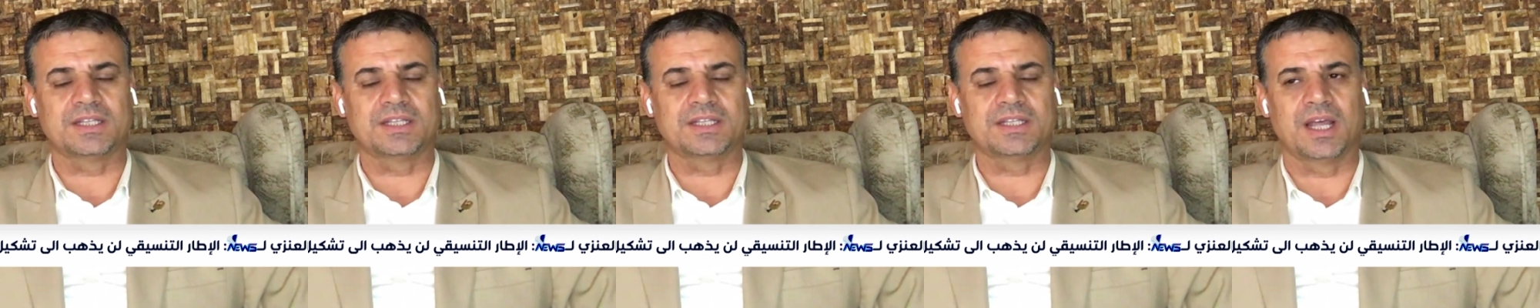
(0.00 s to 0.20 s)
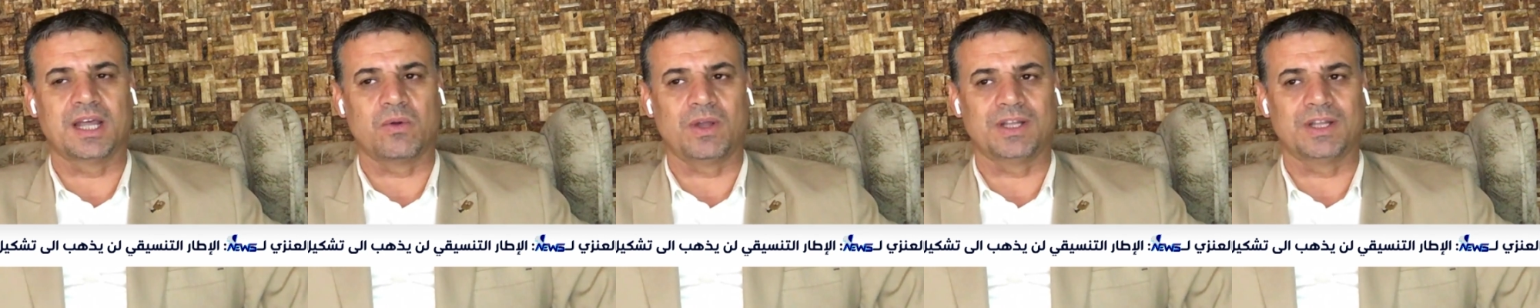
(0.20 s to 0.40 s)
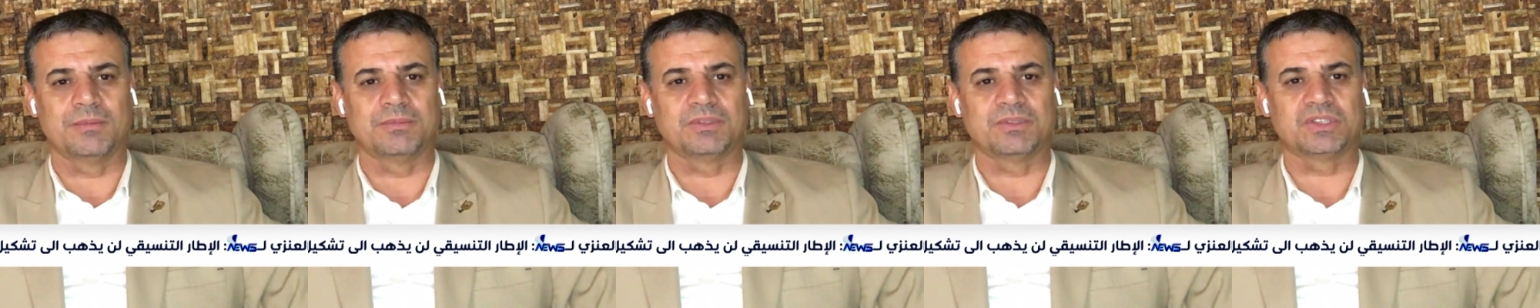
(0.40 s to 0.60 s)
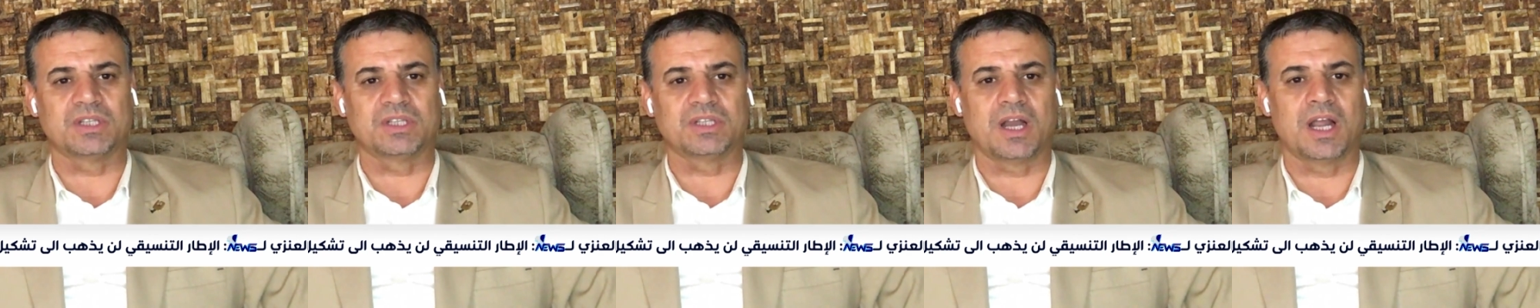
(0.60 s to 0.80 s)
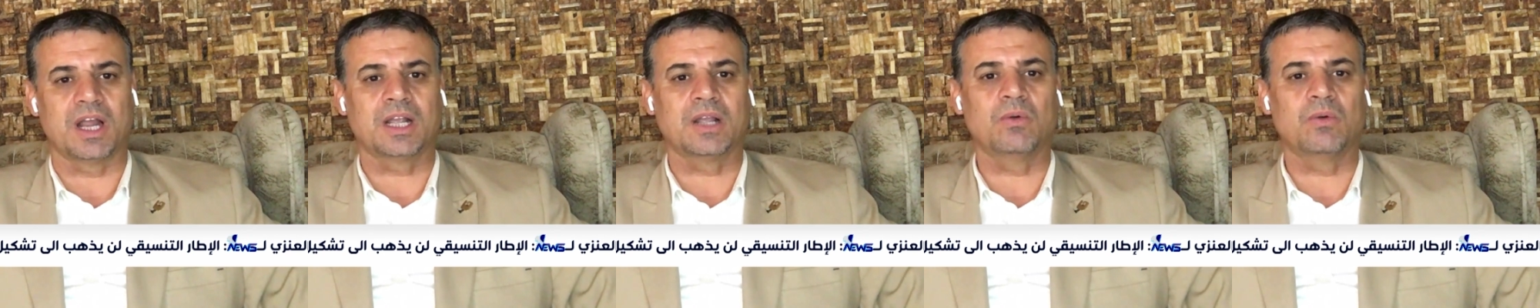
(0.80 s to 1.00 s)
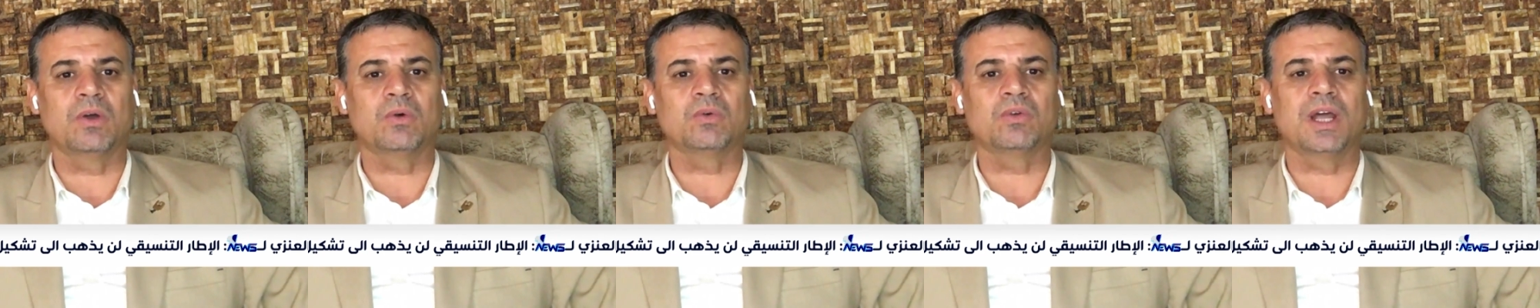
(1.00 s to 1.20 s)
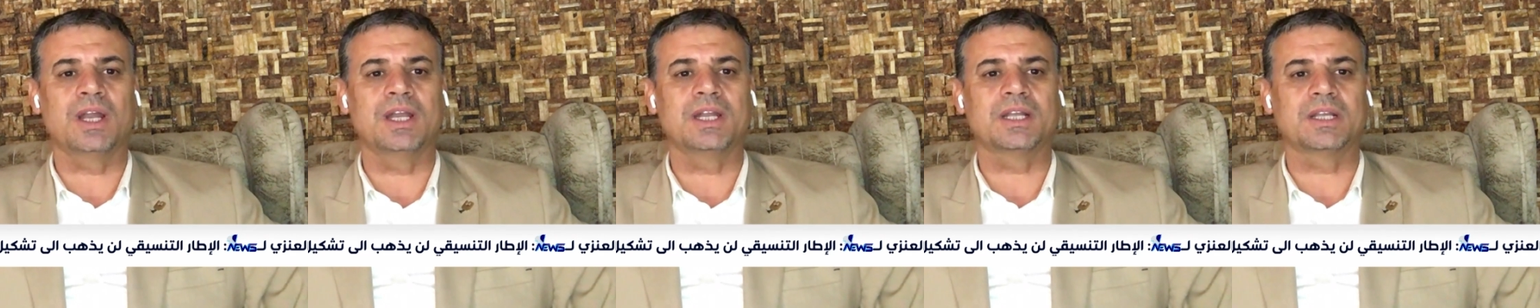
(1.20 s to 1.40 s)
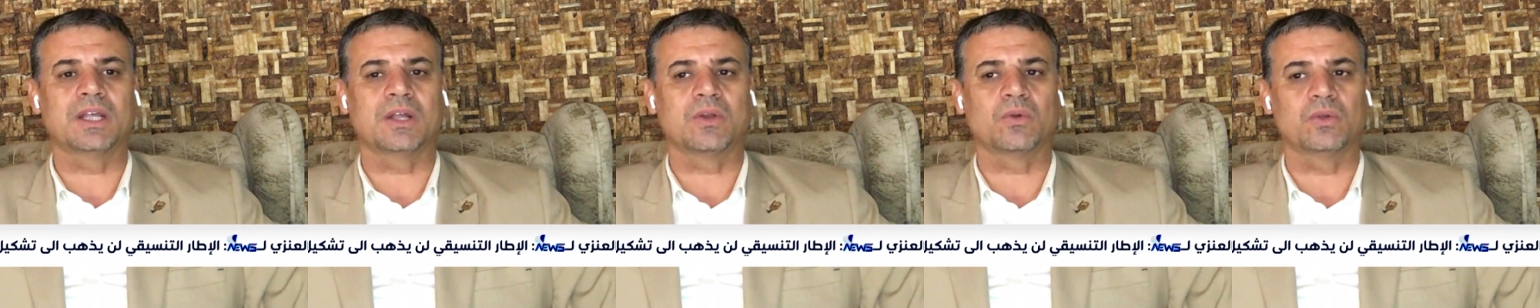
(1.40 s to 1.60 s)
او عدم اشتراكه
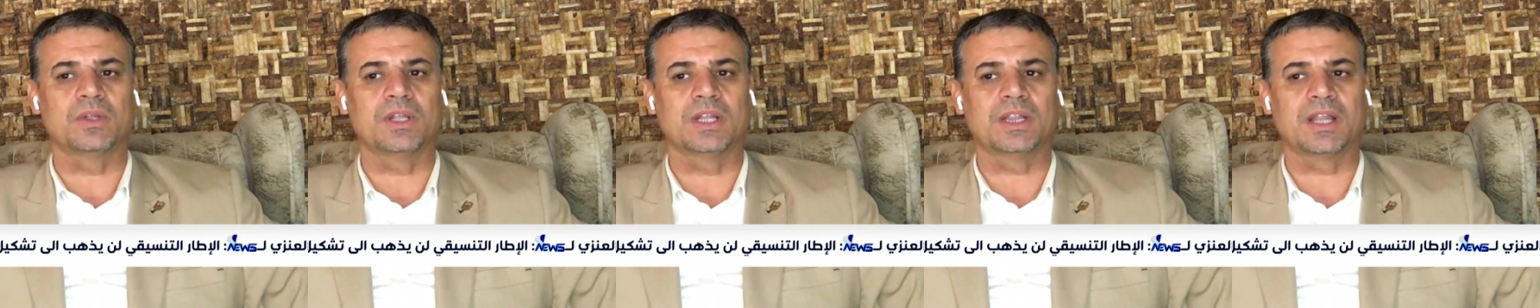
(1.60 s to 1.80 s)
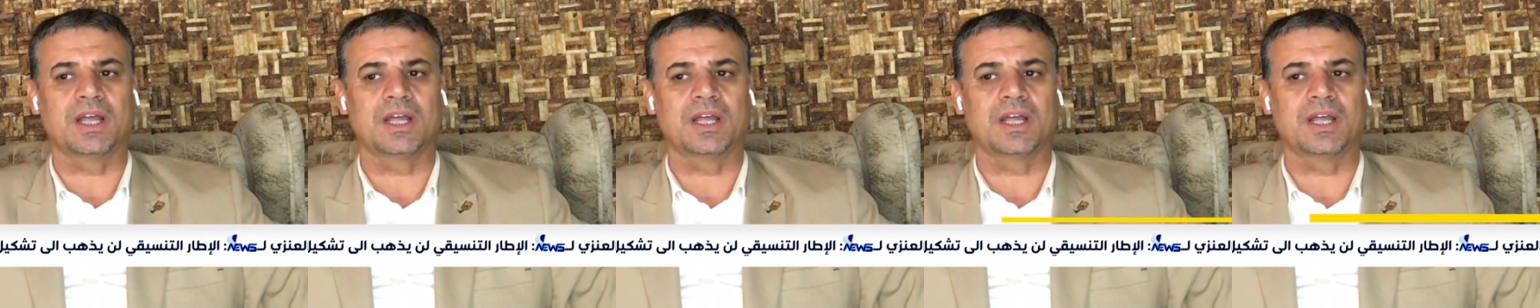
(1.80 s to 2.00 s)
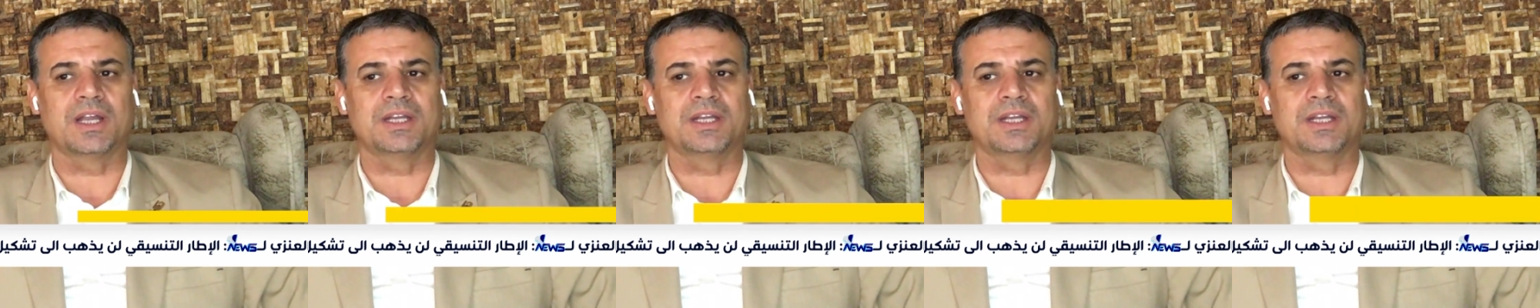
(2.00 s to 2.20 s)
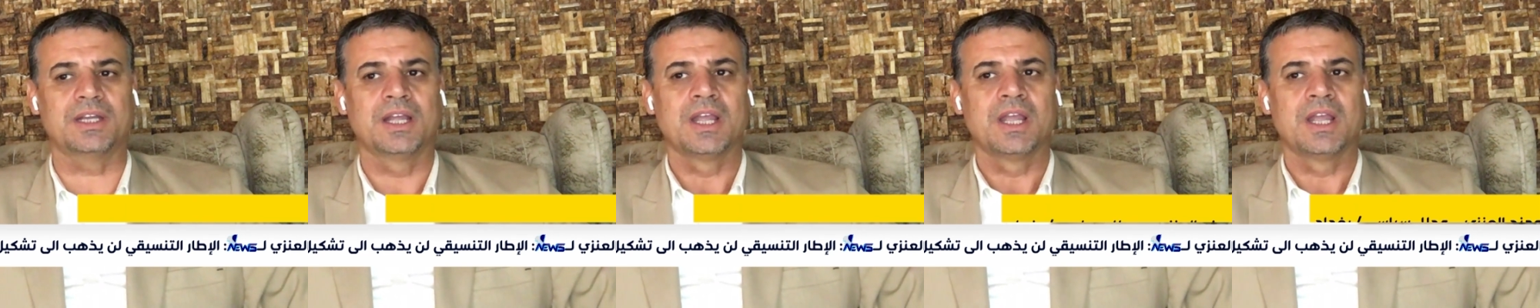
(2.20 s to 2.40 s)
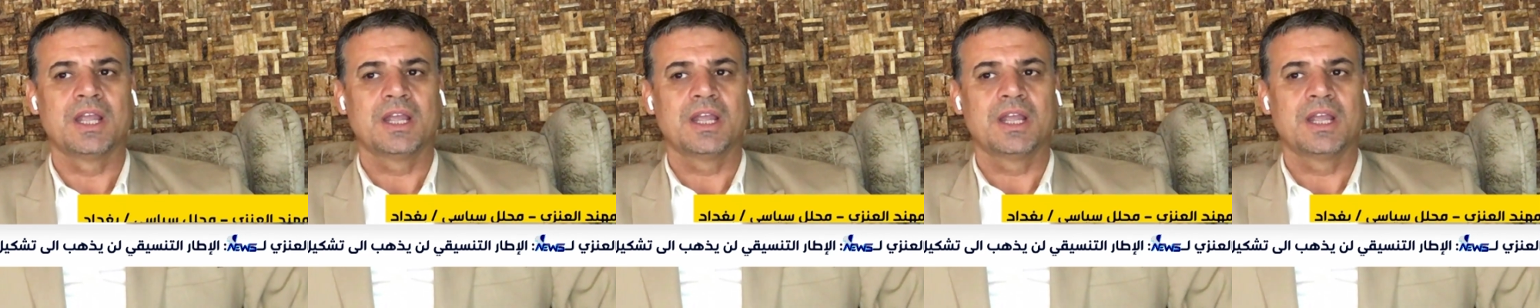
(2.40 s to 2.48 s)
وهنالك رؤيه ثانيه